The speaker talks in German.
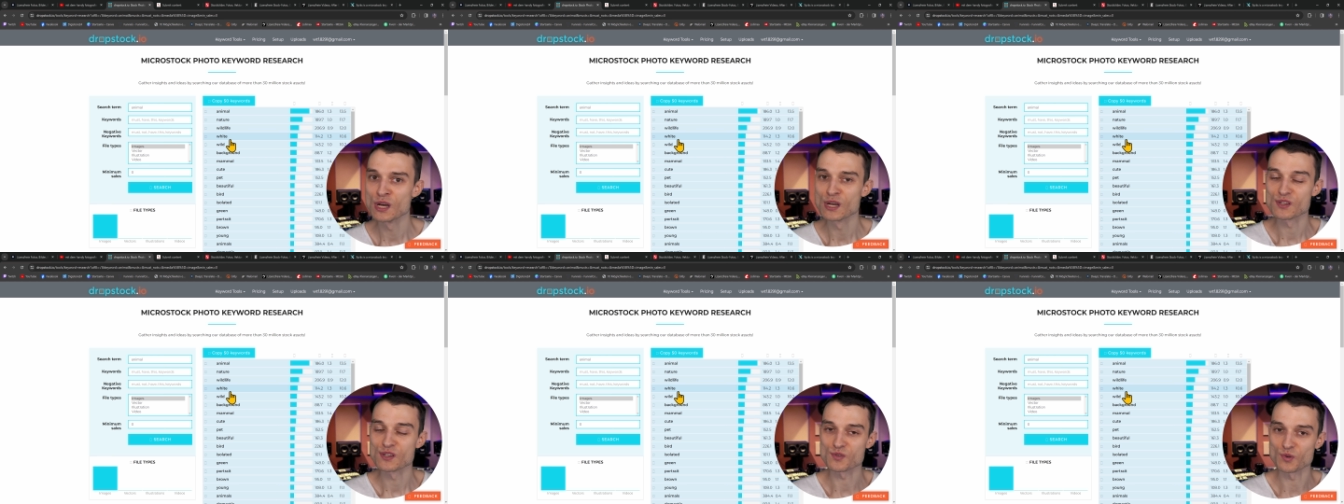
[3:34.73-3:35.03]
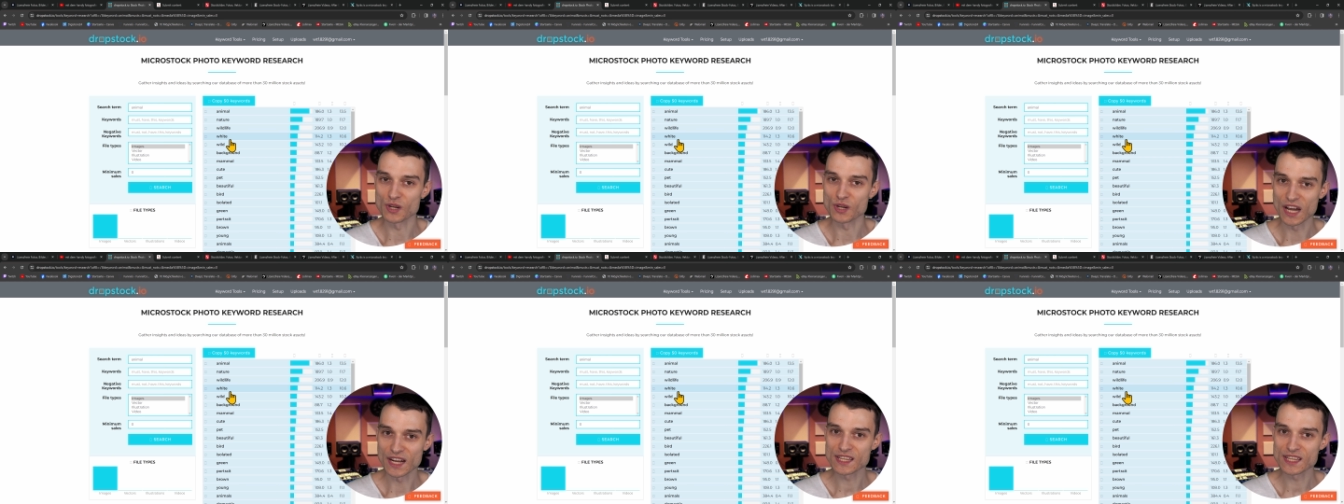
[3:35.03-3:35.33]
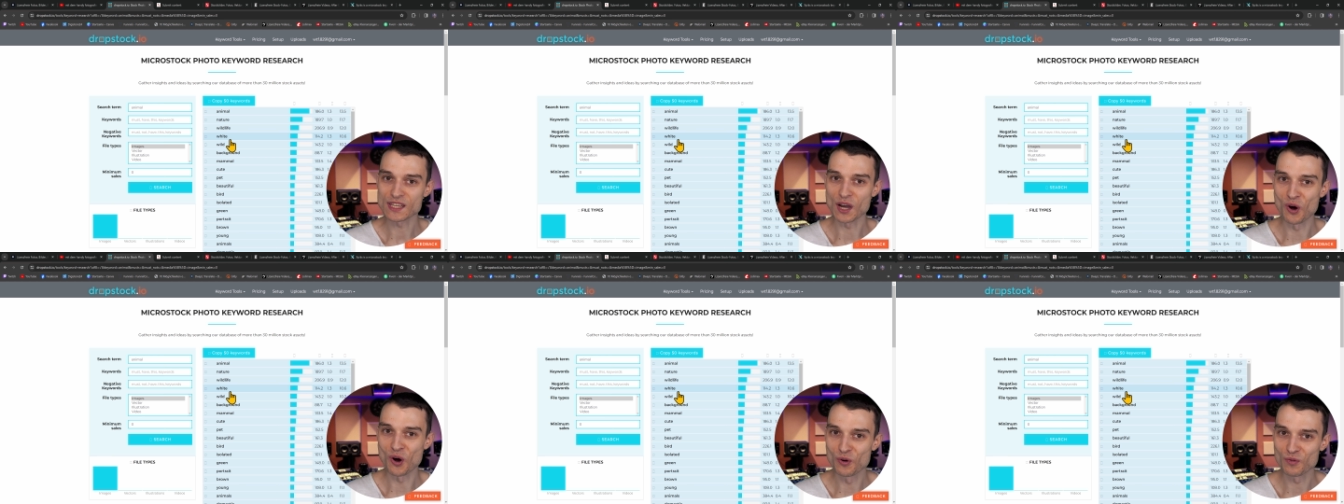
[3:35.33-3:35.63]
solange
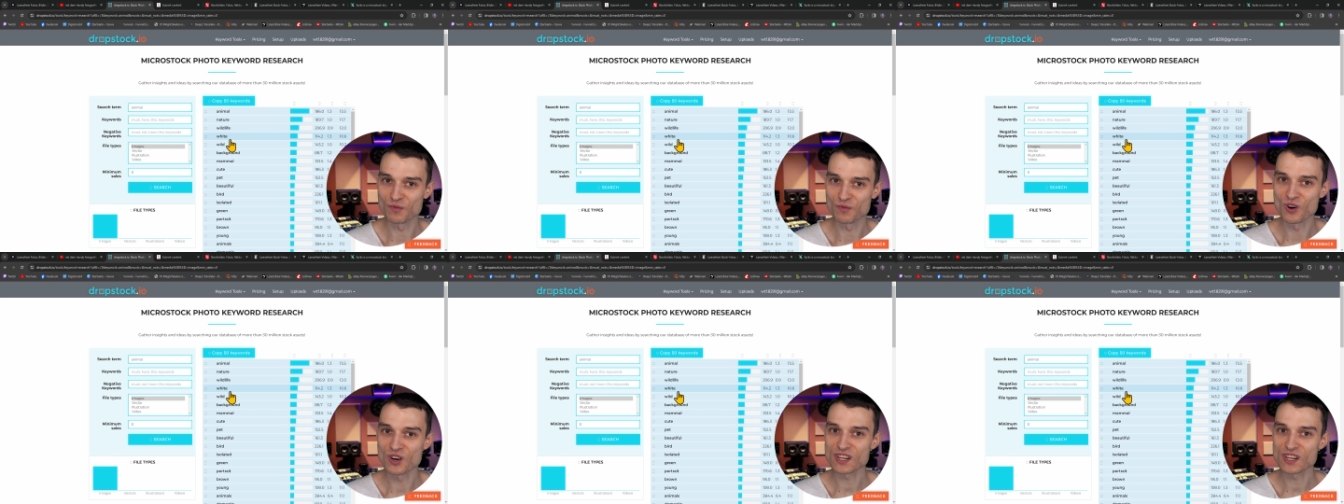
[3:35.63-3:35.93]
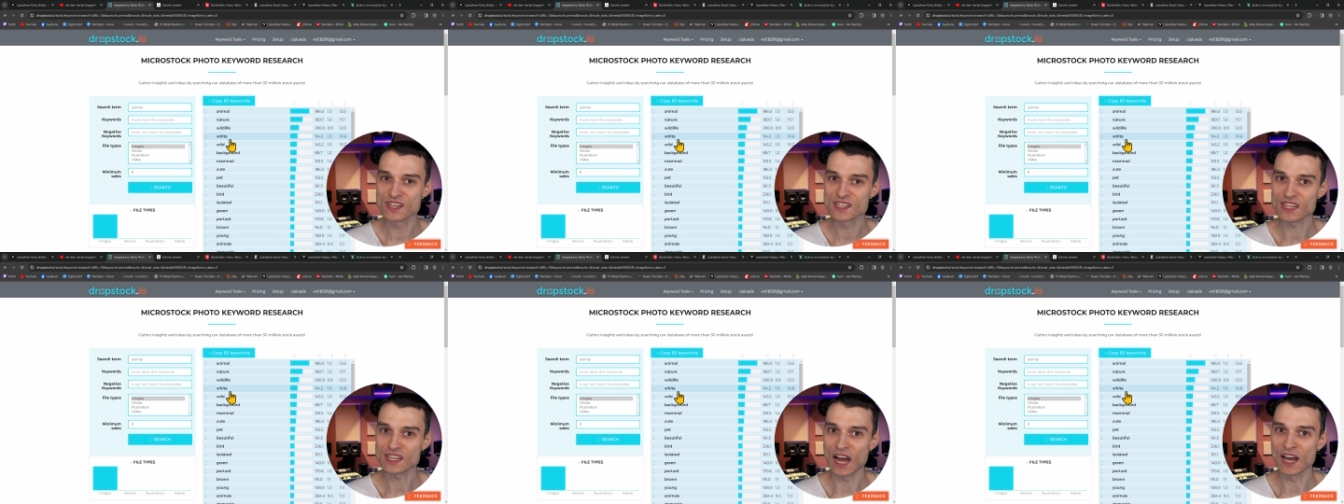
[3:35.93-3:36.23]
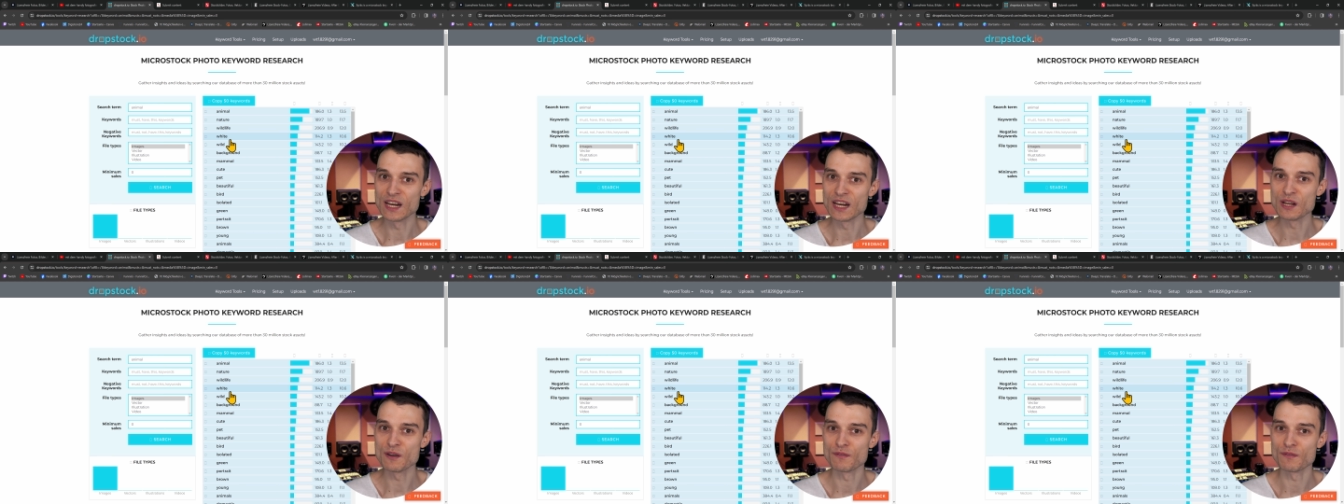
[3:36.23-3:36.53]
ich auch auch wirklich
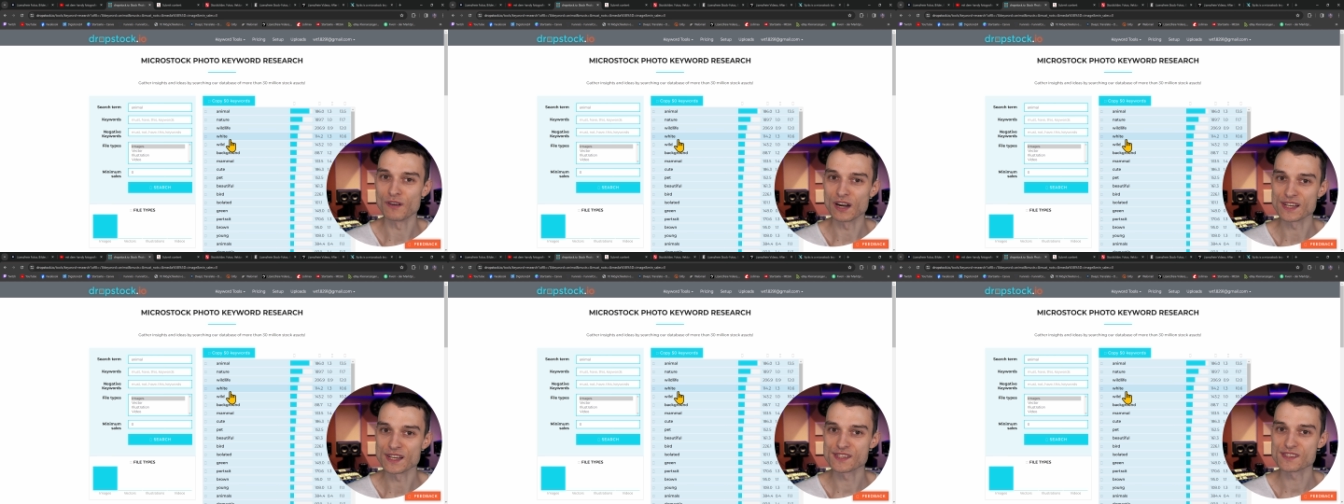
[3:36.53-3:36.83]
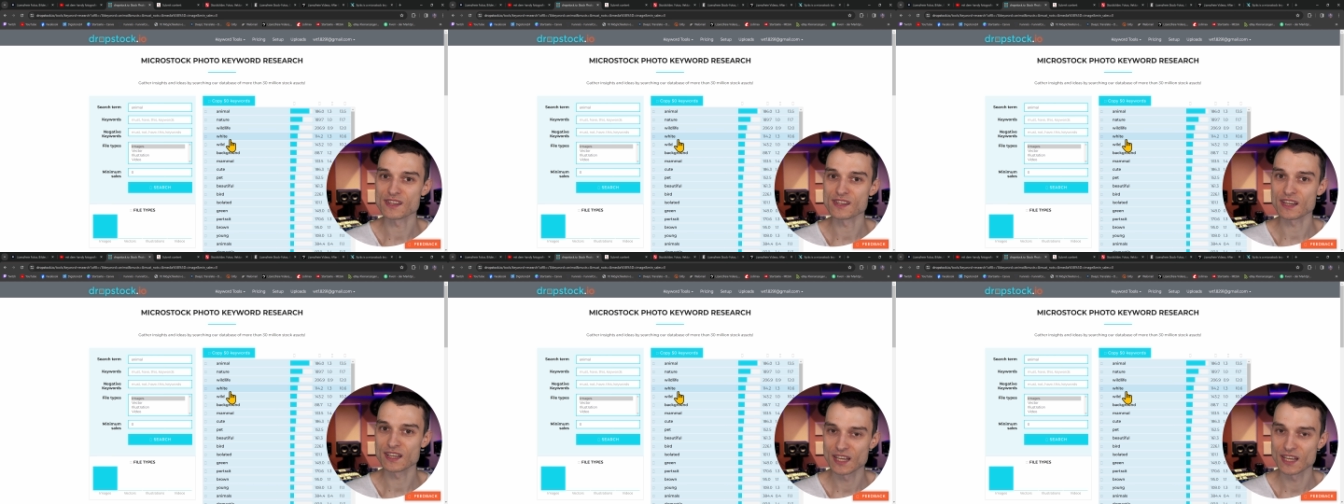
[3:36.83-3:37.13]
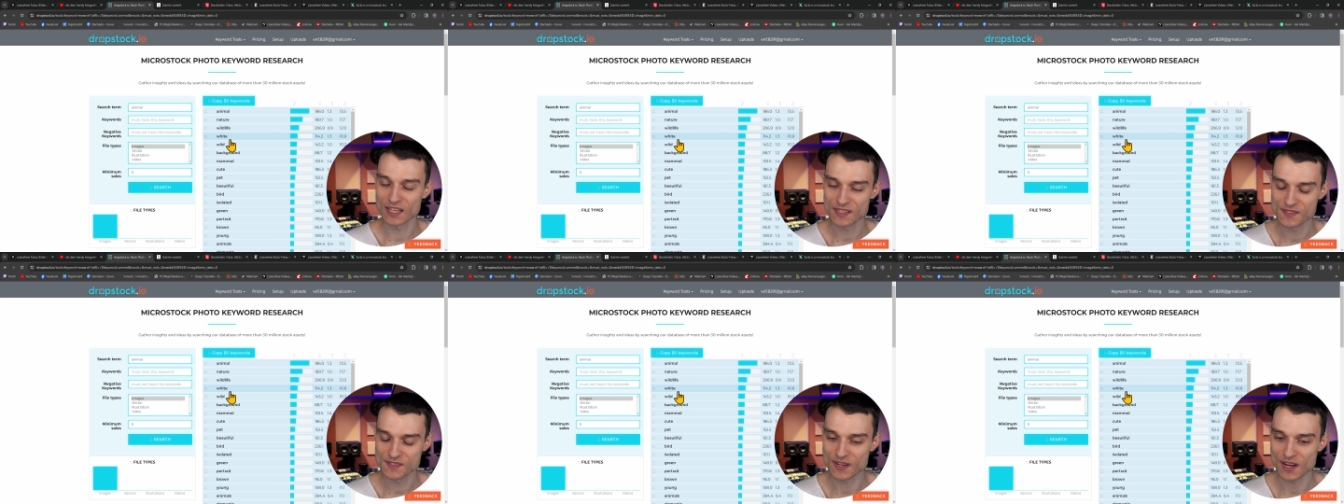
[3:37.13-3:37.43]
eine weiße
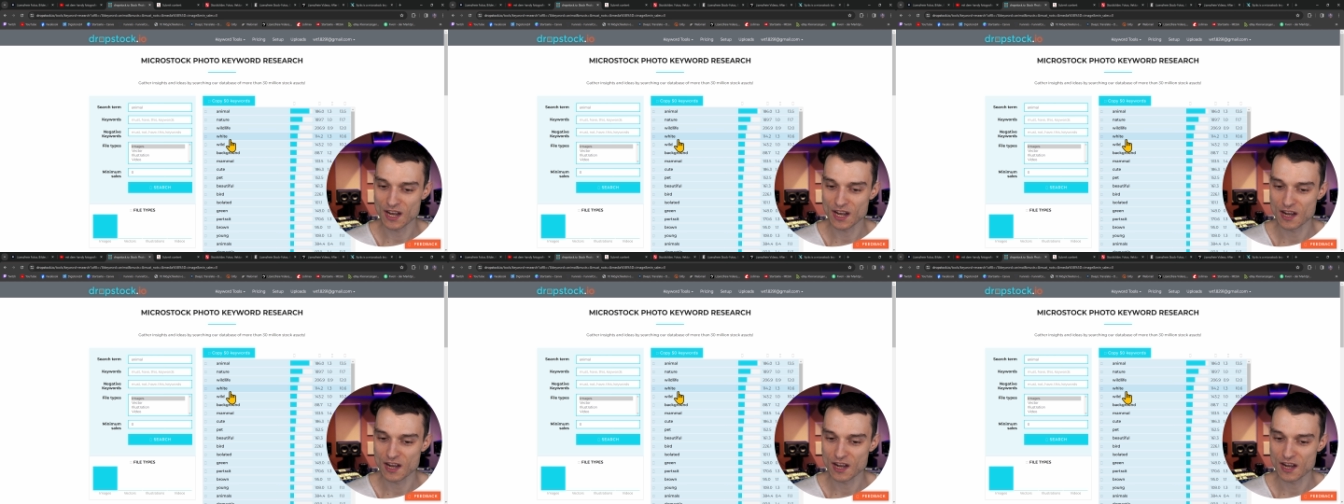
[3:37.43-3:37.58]
Katze